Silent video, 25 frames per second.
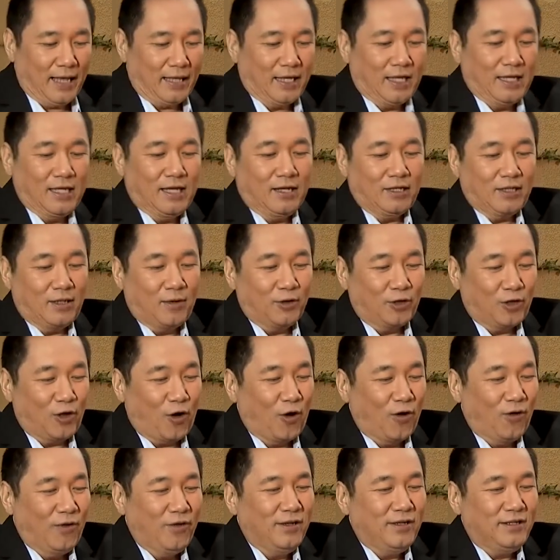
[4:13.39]
chỉ ra cho
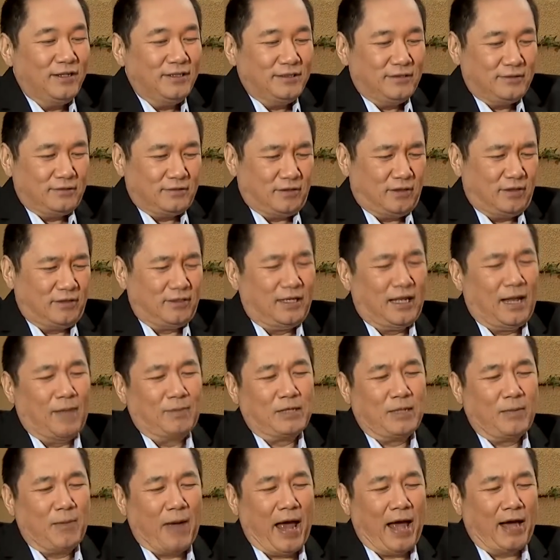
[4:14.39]
cho
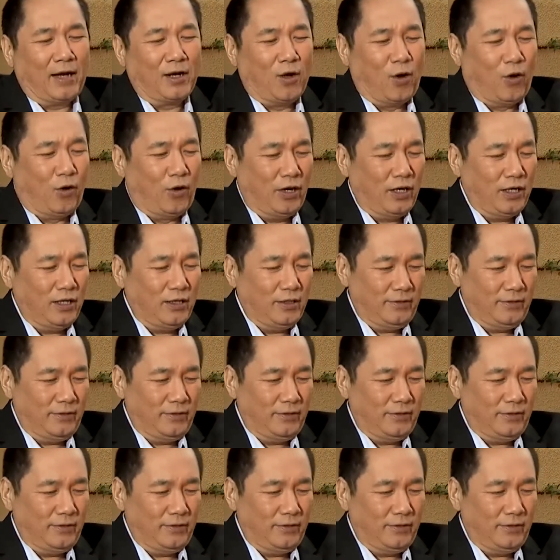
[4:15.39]
làm sao mà ăn nổi